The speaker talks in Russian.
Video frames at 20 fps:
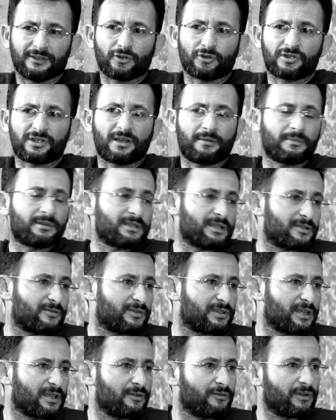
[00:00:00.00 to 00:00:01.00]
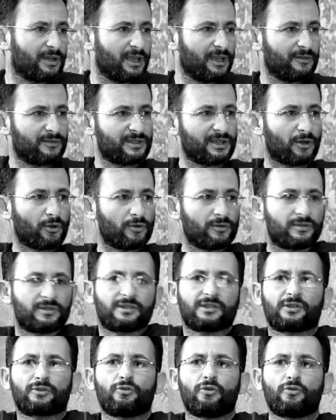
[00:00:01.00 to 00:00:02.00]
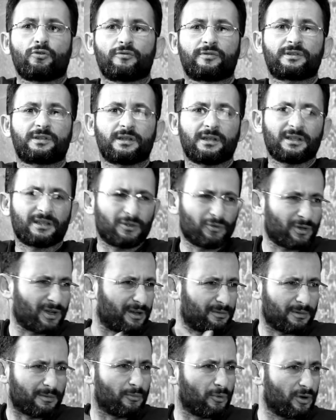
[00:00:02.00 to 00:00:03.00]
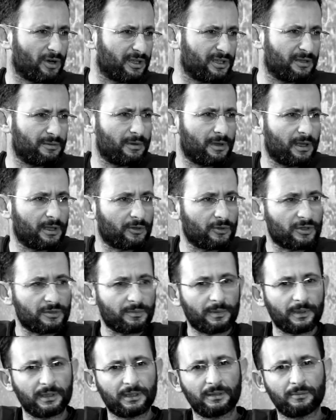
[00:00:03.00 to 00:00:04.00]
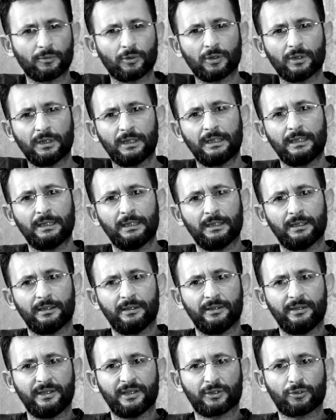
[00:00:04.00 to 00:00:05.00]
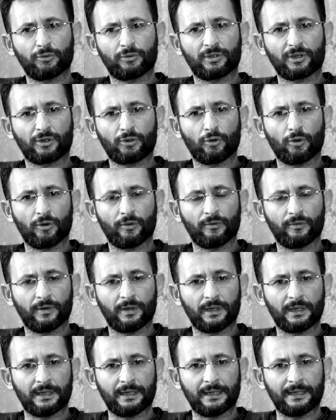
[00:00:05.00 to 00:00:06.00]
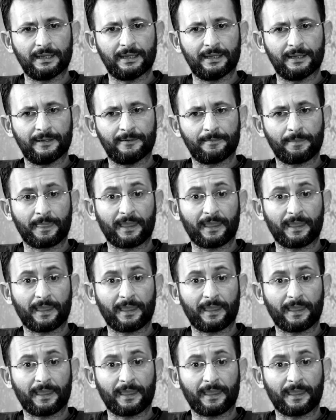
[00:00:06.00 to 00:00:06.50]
то же самое здесь. Все евреи, все ходят в синагогу, все это, ну, как бы более-менее, то есть, поэтому нету такого.